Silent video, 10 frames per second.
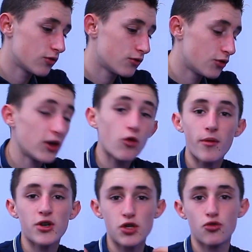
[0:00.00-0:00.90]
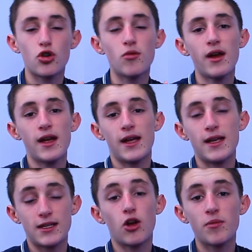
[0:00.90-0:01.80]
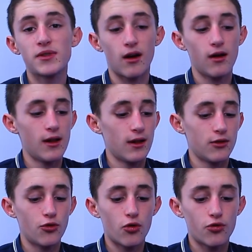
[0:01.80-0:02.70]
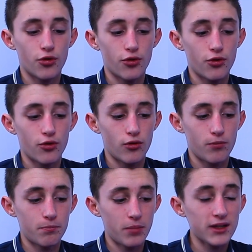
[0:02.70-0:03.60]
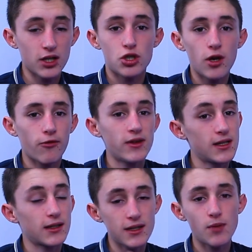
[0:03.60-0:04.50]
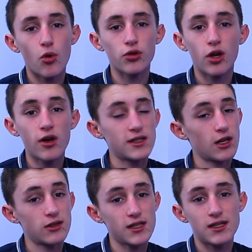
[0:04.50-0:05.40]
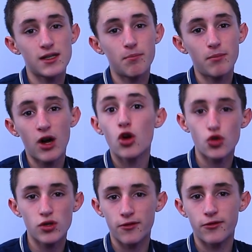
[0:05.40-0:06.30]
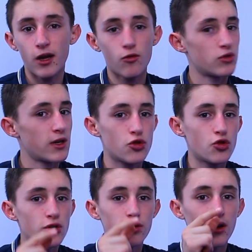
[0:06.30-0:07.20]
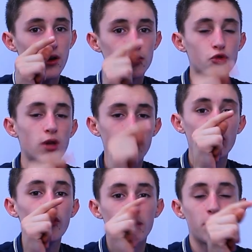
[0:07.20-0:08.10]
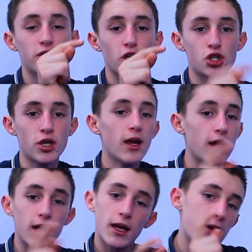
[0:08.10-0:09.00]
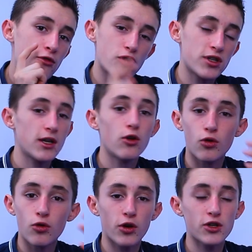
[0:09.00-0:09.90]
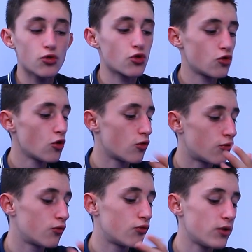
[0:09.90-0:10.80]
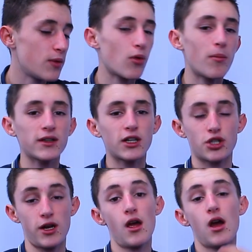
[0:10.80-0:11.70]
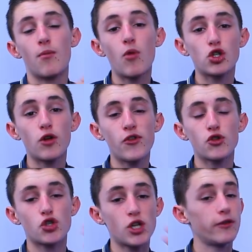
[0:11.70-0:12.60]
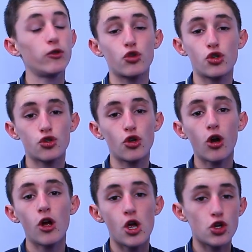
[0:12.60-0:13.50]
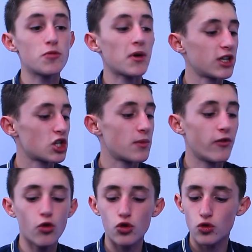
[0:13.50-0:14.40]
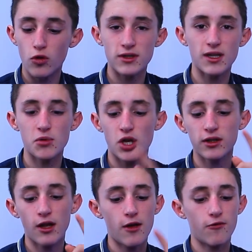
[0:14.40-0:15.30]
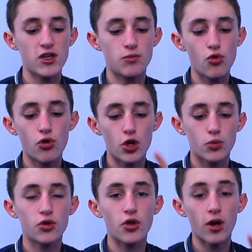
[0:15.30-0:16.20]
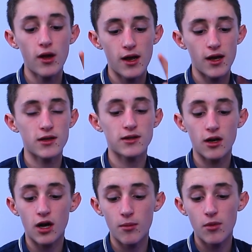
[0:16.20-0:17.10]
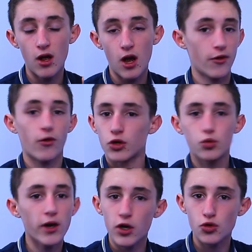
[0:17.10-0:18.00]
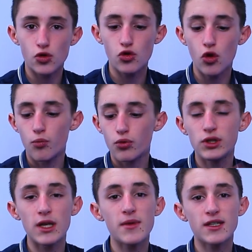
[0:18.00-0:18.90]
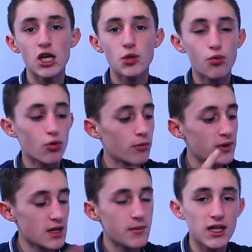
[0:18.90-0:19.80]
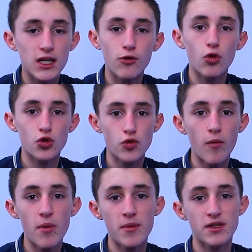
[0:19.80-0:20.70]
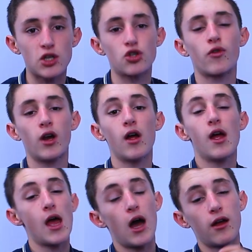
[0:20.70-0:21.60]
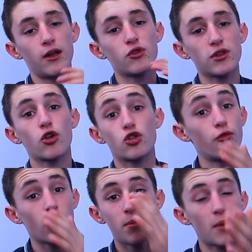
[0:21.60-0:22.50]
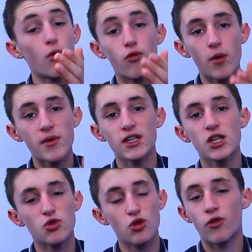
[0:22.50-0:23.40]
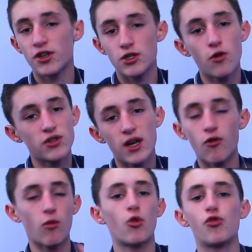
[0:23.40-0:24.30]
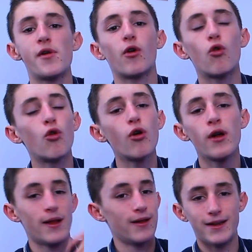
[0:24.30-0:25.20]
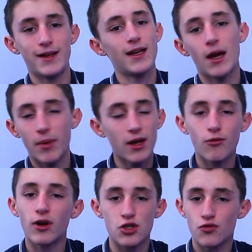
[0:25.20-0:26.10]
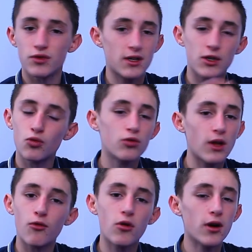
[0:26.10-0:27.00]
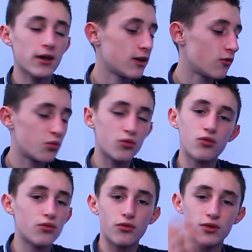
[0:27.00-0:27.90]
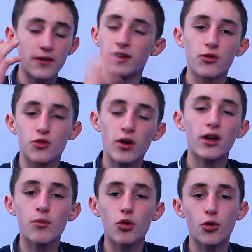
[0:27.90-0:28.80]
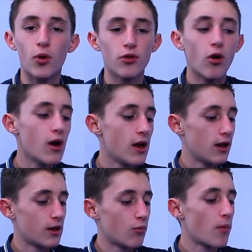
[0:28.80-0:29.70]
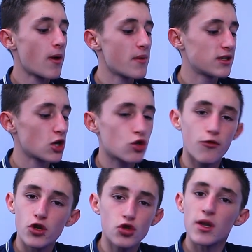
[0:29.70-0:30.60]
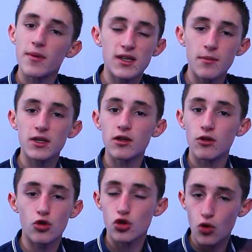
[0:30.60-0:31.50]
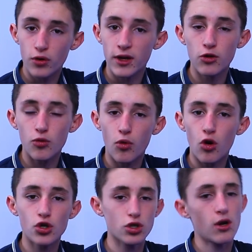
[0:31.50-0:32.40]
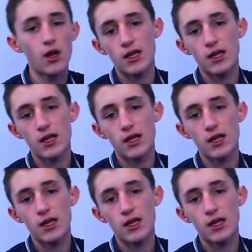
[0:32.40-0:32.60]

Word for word: de découvrir ma chaîne YouTube et c'est comme ça. Donc partager en fait c'est très important et ça c'est pas grand chose à faire. Vous avez juste en dessous de la vidéo faites partager et vous choisissez le, réseau social que vous voulez pour partager. Moi, je le fais sur chaque vidéo que je sors. Je partage mes vidéos sur Snapchat, Facebook, Twitter, Instagram, enfin voilà, tous les réseaux sociaux, plus les messages pour mes amis qui veulent recevoir par message. Voilà. il faut savoir que je ne le ferai pas pour vous un message parce que voilà, sinon vous allez avoir mon numéro et après voilà, je vous allez tout avoir et vous, ça va être du grand n'importe quoi. Non, moi par message je le fais juste à mes amis euh, que je connais, de proches.